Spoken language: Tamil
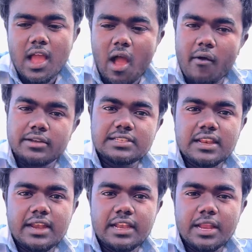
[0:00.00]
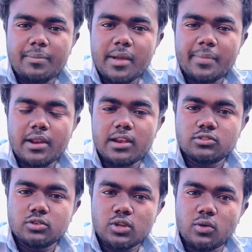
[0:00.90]
அவங்க செல்லான் இல்லை பேப்பர் இல்லைன்னு
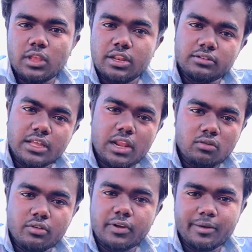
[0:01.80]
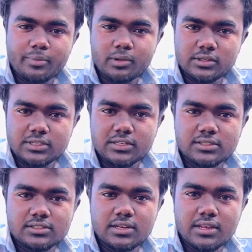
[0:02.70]
சொல்லிட்டு அவங்களுக்கு இருபதாயிரம் கூட ஃபைன் போடுறதுக்கு
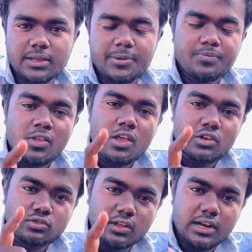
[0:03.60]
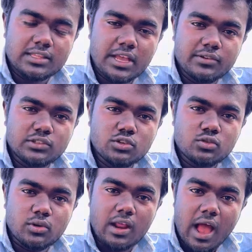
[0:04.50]
சான்சஸ் இருக்குது ஸோ அதனால் தயவு செஞ்சு
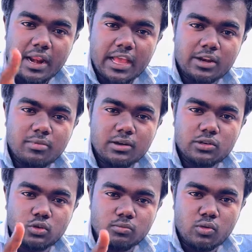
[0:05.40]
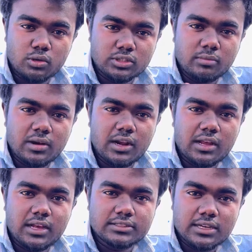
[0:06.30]
சொல்கிறேன் ஆறாயிரம் ரூபான்றது ரொம்ப ஒர்த்தபுளான
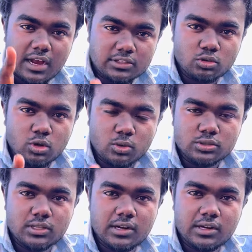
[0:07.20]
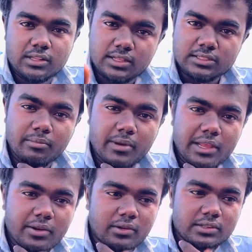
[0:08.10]
காசு காசோட ஒர்த்தன்ன்றது அதை
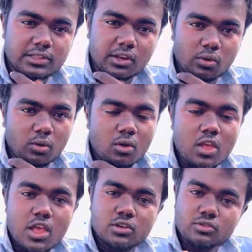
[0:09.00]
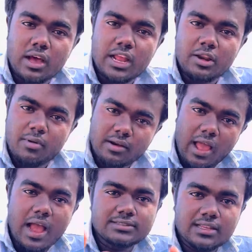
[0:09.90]
சம்பாதிக்கிறவங்களுக்கு தெரியும் ஸோ ஆறாயிரம் ரூபாய்க்கு
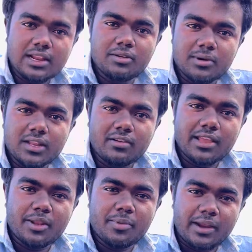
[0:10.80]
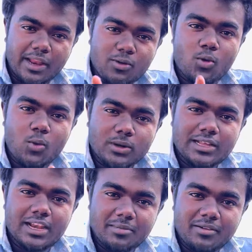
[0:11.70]
நான் ஆக்சர் ஹெல்மெட்டே வாங்கியிருப்பாங்க நான் இன்னொரு
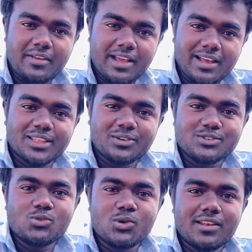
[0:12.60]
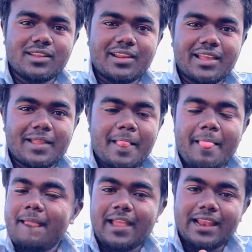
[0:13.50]
ஓட்ட ஹெல்மெட் வேகாக தான் வச்சு ஓட்டின்னு இருக்கேன்
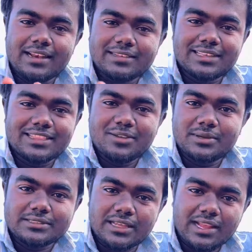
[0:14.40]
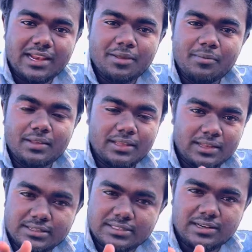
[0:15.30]
எனக்கெல்லாம் சத்தியமாக சரியான
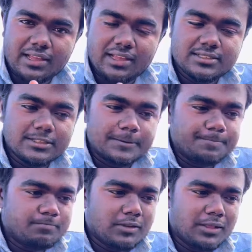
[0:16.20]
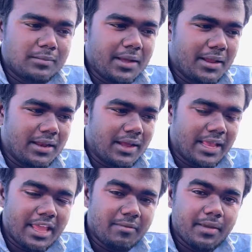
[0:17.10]
இன்சல்ட் ஆயிடுச்சு இந்த மாதிரி நான்
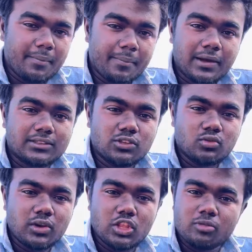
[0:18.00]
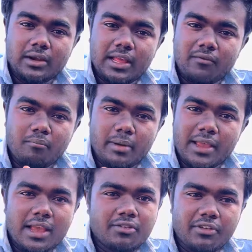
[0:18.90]
எங்கேயுமே பார்த்தது இல்லை இதுக்கு முன்னாடி எனக்கு
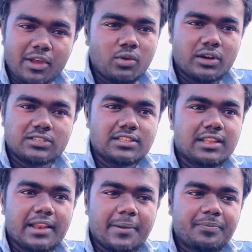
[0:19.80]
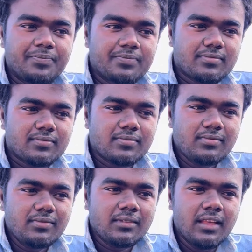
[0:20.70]
பைக்குக்கு ஃபைனும் ஆச்சு பிடிச்சதில்லை
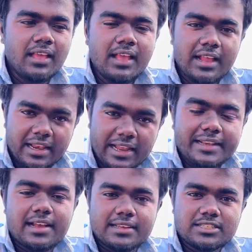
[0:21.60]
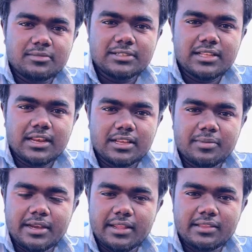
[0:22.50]
லைட்டாக கஷ்டமாக தான் இருக்குது
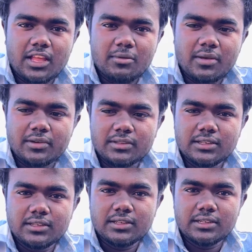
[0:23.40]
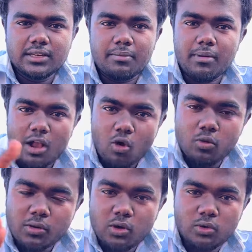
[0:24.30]
பட் இருந்தாலுமே வந்து நம்ம
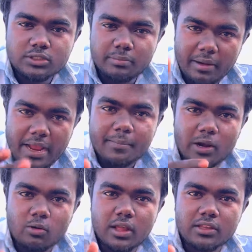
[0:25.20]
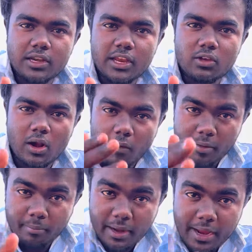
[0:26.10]
கவர்மெண்ட் ரூல்ஸை பிரேக் பண்ணக்கூடாதுன்னு நினைக்கிறோம் ஆனால் அவங்க
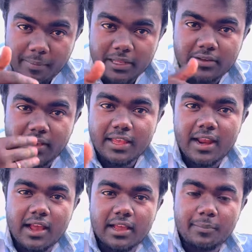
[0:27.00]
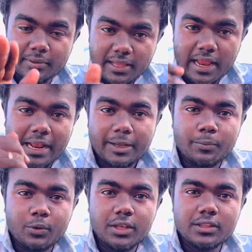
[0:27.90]
பிரேக் பண்ண தான் வைக்கிறாங்க இப்போ தான் எனக்கு
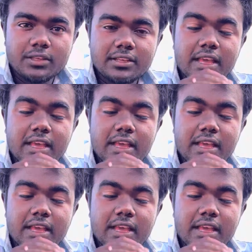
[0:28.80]
புரியுது